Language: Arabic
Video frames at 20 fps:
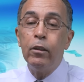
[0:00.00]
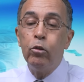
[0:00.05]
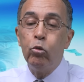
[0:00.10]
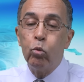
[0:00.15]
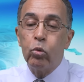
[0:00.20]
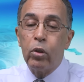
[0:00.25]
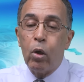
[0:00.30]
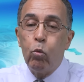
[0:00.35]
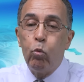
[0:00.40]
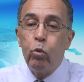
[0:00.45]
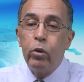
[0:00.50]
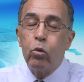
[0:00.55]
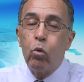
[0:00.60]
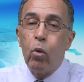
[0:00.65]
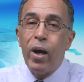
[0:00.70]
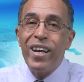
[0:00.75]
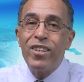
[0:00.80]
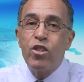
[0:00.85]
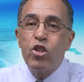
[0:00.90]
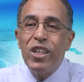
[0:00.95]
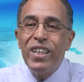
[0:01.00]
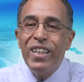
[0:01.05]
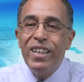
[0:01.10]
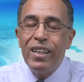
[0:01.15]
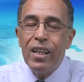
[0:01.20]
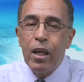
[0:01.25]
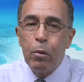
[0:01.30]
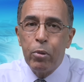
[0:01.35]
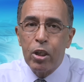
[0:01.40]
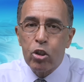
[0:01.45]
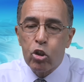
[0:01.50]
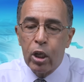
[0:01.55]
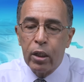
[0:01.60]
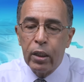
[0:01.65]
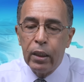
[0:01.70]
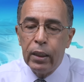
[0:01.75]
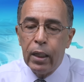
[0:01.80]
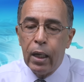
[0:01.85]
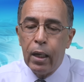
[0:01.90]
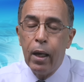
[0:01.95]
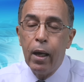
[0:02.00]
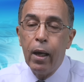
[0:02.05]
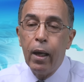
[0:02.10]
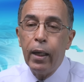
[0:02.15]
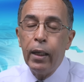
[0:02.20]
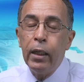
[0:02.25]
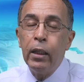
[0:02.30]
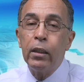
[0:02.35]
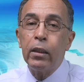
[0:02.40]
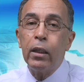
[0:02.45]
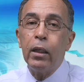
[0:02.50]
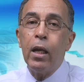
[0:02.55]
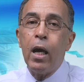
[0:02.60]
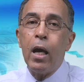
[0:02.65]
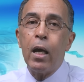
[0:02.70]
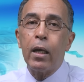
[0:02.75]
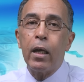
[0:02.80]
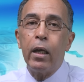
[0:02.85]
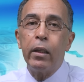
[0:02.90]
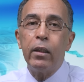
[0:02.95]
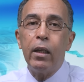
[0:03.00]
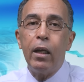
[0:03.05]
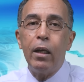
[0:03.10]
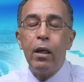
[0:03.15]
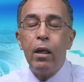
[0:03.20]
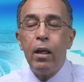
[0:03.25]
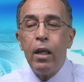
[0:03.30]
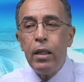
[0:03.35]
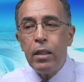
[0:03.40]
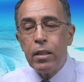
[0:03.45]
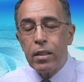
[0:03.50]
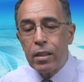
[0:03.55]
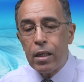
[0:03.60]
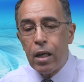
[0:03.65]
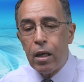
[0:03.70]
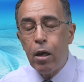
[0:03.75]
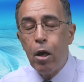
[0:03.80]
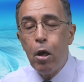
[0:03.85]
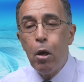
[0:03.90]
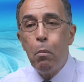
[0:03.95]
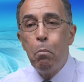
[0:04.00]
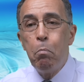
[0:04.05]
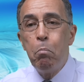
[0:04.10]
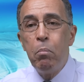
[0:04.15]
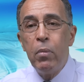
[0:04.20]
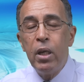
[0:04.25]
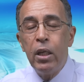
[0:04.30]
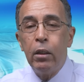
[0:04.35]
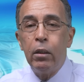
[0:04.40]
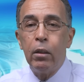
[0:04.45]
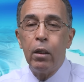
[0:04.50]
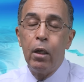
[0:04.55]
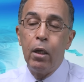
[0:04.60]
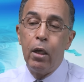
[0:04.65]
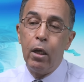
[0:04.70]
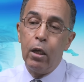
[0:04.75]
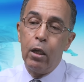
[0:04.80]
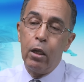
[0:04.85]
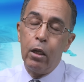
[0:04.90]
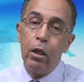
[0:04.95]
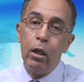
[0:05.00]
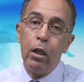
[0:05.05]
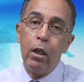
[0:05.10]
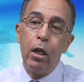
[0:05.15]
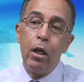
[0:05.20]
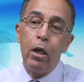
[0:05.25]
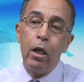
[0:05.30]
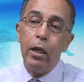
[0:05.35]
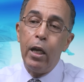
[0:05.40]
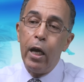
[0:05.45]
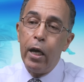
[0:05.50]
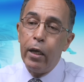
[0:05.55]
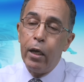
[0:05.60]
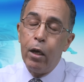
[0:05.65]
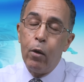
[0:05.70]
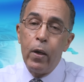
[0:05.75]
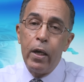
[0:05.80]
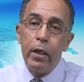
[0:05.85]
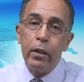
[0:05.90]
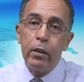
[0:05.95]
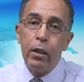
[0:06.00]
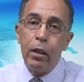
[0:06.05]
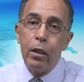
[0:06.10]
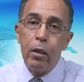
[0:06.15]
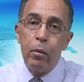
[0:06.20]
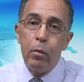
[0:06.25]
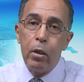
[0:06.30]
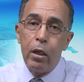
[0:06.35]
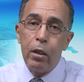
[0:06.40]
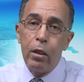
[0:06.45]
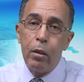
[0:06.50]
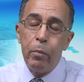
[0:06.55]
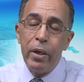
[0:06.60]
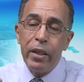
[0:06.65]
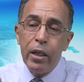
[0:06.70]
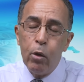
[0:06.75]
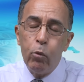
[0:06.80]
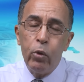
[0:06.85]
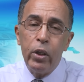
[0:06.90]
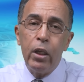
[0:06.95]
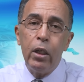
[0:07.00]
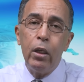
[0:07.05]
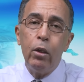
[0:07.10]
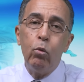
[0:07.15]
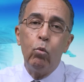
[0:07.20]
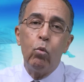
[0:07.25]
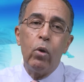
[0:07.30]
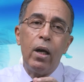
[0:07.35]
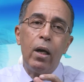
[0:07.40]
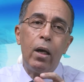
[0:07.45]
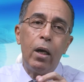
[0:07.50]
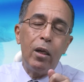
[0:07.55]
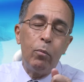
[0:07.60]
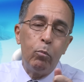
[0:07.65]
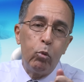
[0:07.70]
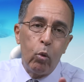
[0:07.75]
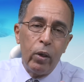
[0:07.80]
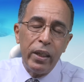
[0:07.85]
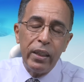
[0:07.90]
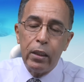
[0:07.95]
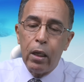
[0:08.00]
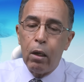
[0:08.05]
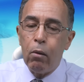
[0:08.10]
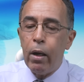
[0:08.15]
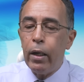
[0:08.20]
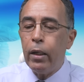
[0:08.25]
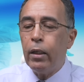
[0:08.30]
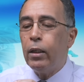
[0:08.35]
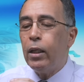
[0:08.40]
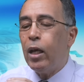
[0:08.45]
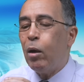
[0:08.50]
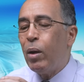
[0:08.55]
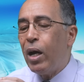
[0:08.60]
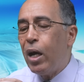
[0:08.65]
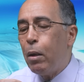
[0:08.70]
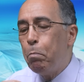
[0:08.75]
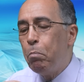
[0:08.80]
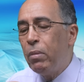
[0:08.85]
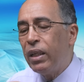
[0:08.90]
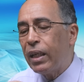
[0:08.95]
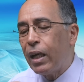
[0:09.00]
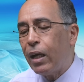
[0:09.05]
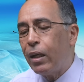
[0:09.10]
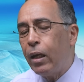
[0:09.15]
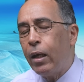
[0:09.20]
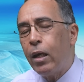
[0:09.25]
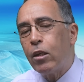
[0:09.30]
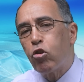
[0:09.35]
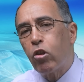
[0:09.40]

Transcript: أن يطوروا أجنة بشرية انطلاقا ليس من الحيوان المنوي والبويضة وإنما من خلايا